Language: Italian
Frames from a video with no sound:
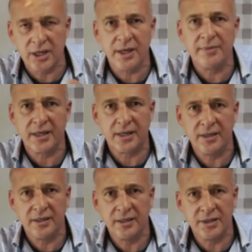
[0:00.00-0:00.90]
né in American
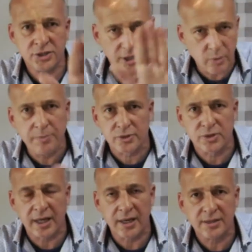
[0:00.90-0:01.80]
English, e qui
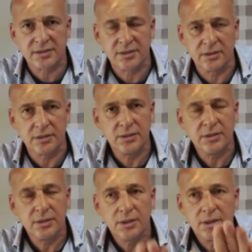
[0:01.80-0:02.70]
posso dare lezioni,
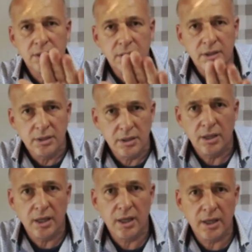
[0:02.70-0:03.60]

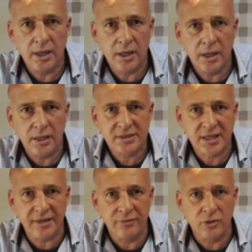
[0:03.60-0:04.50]
eh,
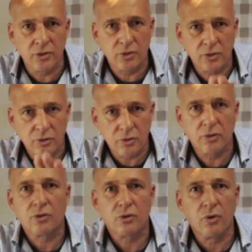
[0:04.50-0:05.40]
scrivono
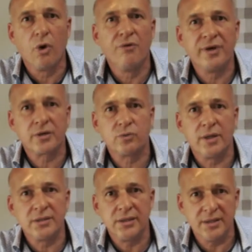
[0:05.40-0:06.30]
over
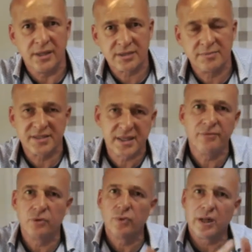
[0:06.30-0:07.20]
20 years, ma
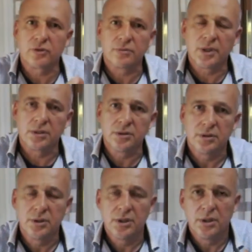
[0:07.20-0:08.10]
scrivono in un altro modo.
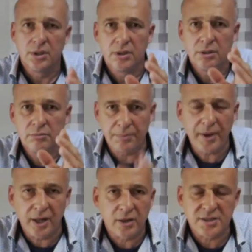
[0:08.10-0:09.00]
Ma
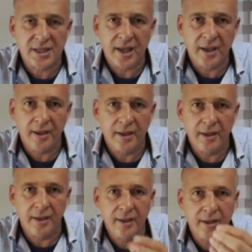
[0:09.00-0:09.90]
poi la cosa è,
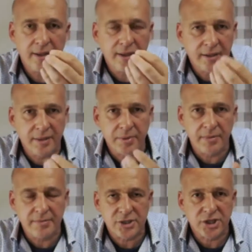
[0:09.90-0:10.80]
eh, che
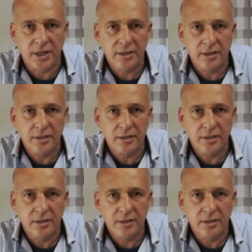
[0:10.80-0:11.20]
problema c'è?